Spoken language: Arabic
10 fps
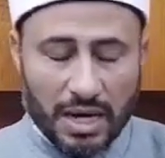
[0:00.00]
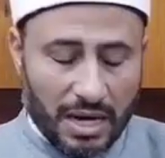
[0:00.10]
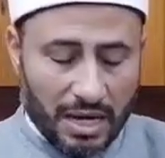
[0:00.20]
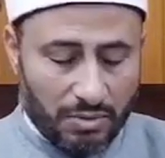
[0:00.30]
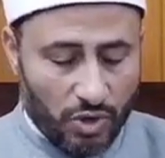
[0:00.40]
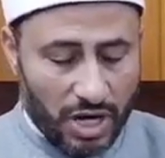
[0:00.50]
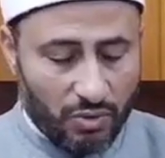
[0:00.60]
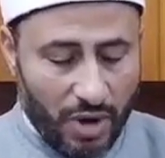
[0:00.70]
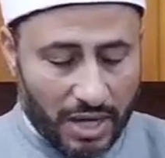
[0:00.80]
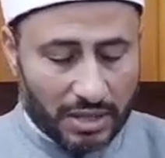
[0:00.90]

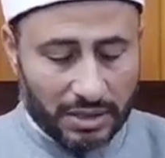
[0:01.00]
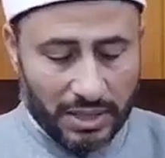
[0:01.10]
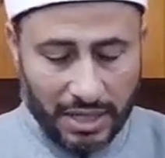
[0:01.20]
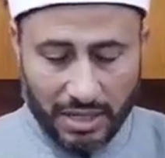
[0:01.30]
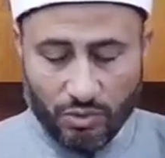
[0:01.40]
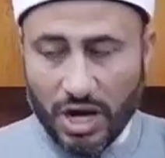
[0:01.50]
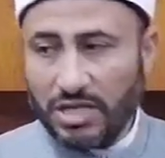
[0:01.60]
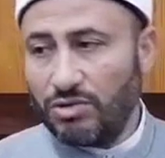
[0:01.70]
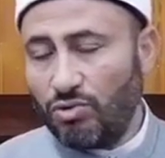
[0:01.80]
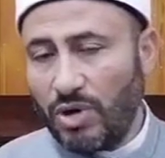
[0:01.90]
الأموال وعن قتالهم
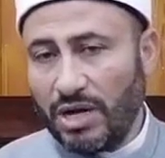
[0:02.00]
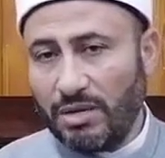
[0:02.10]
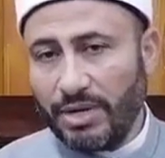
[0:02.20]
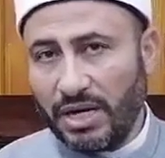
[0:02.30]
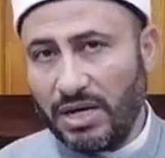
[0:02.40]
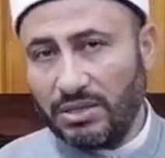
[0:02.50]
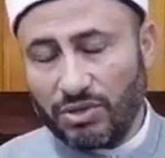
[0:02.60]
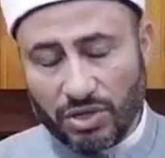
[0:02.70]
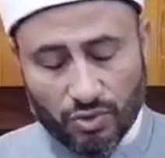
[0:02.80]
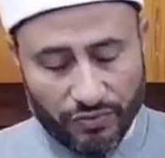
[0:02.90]
وهذا يدل على مكانة
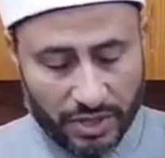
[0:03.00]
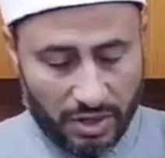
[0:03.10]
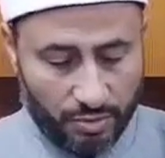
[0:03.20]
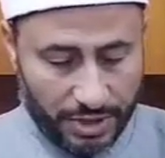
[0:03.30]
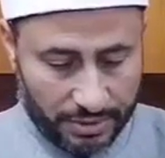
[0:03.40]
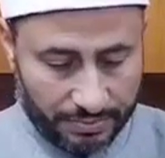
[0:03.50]
الرجل في قومه